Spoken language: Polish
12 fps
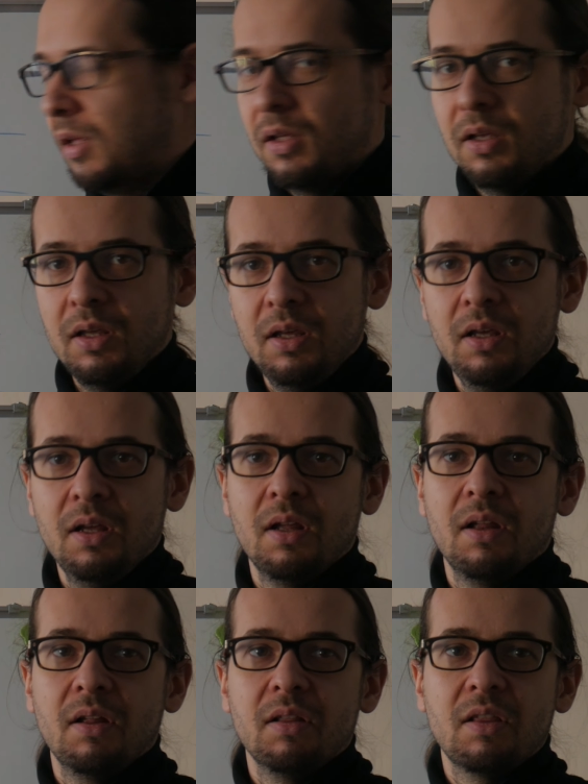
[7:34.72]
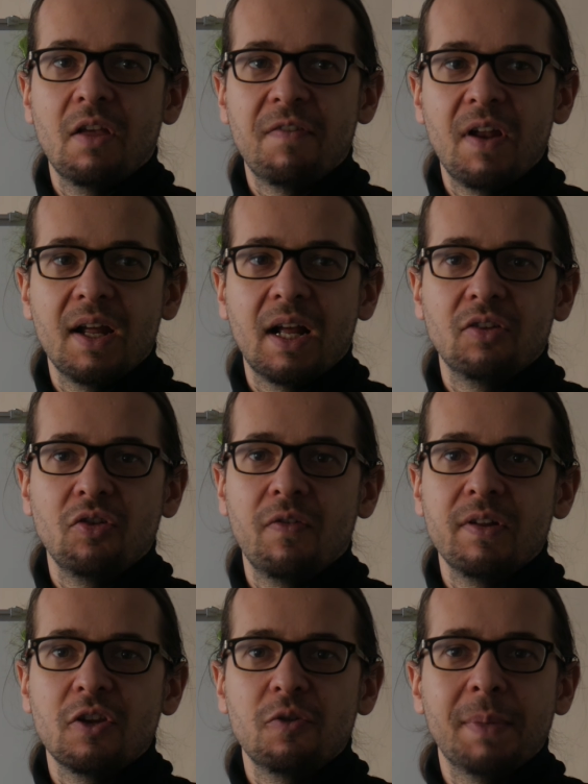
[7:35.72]
i te fale radiowe
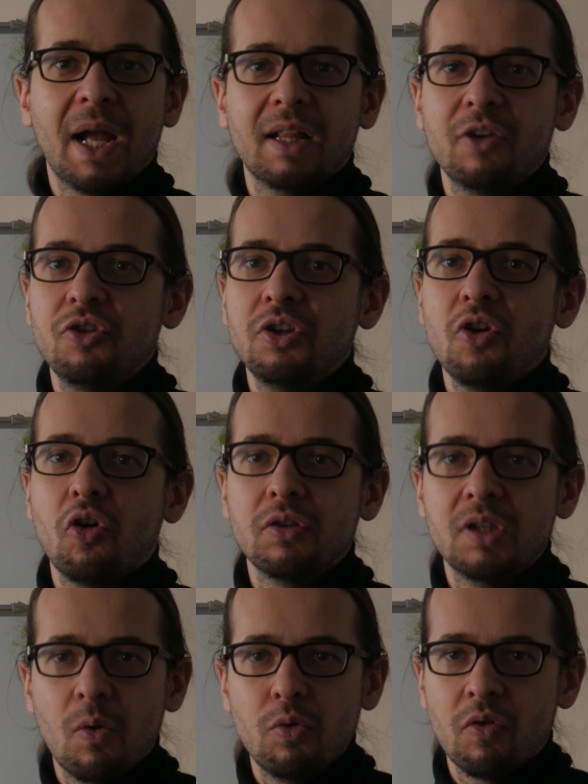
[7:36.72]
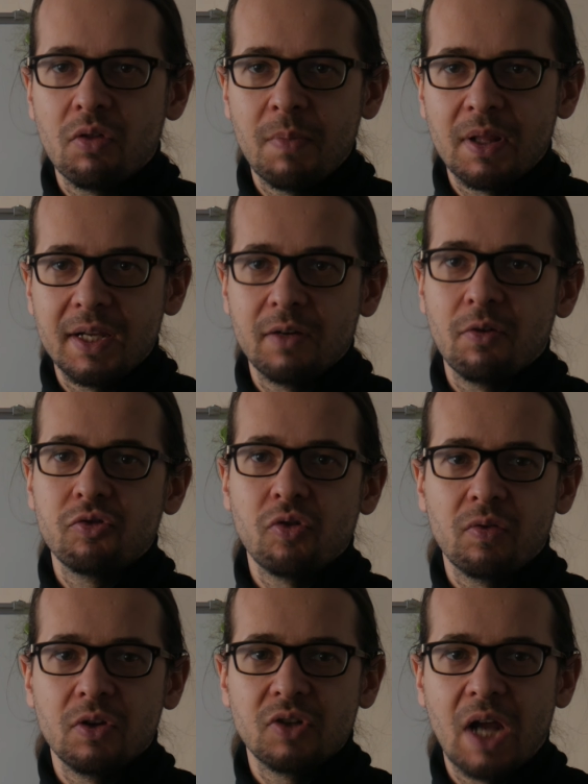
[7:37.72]
też praktycznie nie oddziałują z materią z
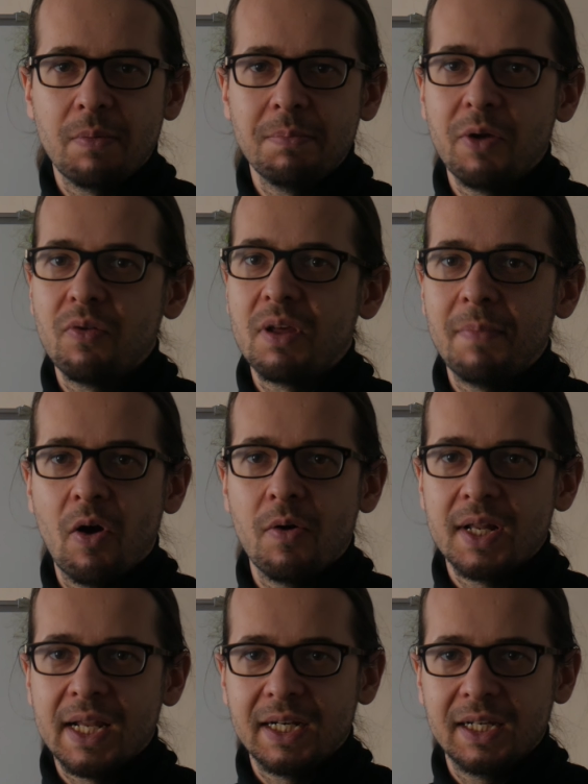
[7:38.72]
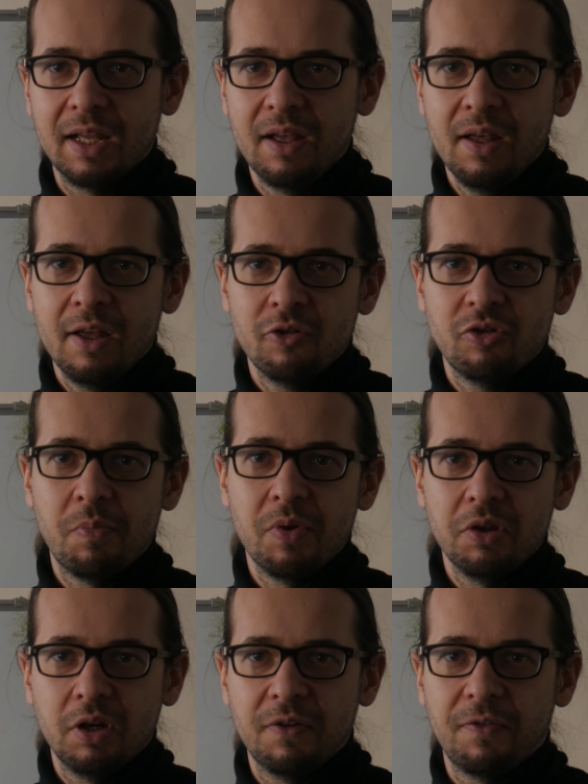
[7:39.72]
cząsteczkami, mają za małą energię, żeby
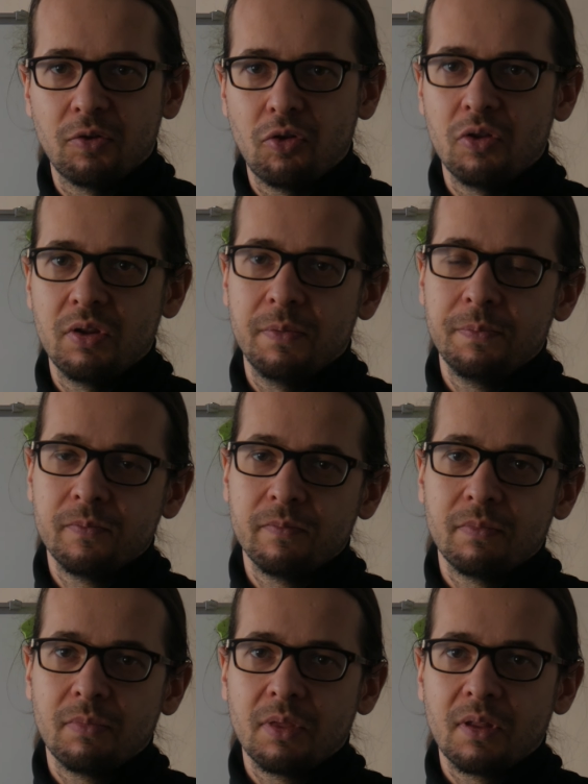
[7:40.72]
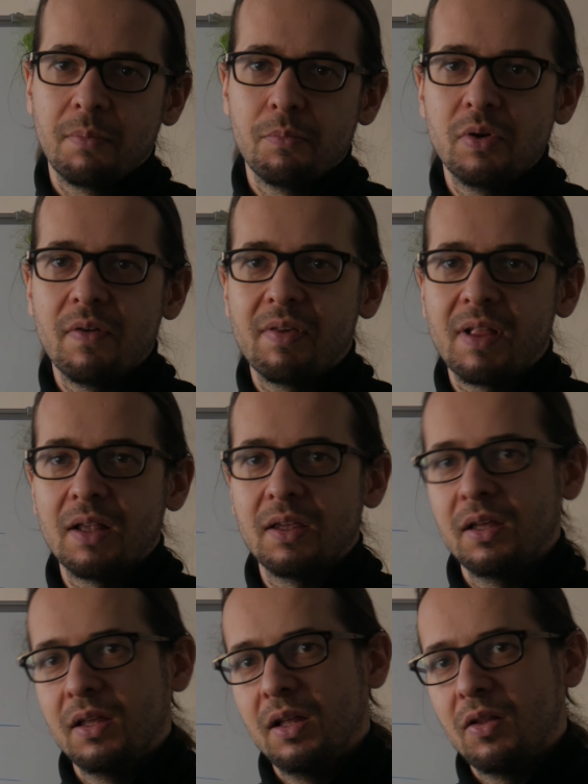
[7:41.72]
ich fotony były w stanie
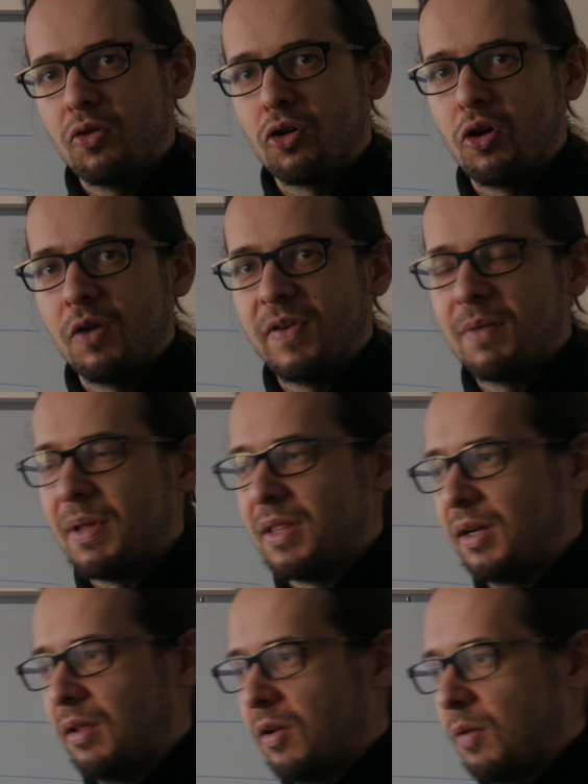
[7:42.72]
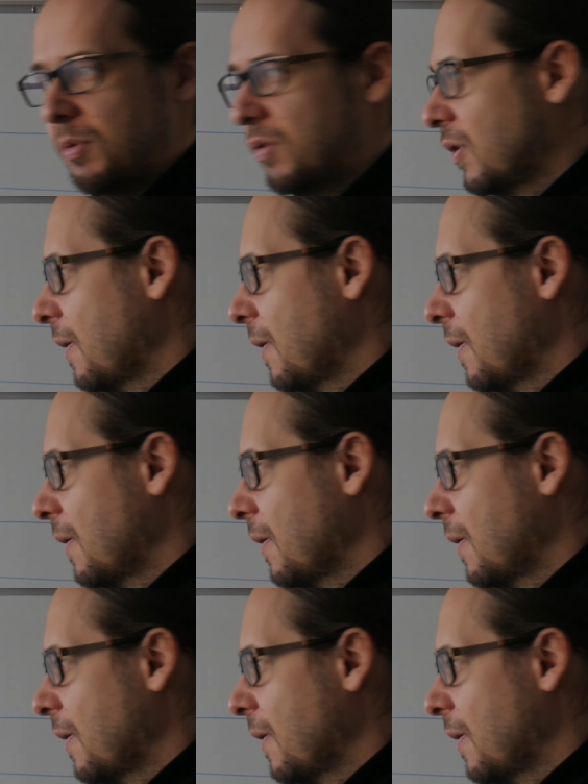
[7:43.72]
cokolwiek materii zrobić.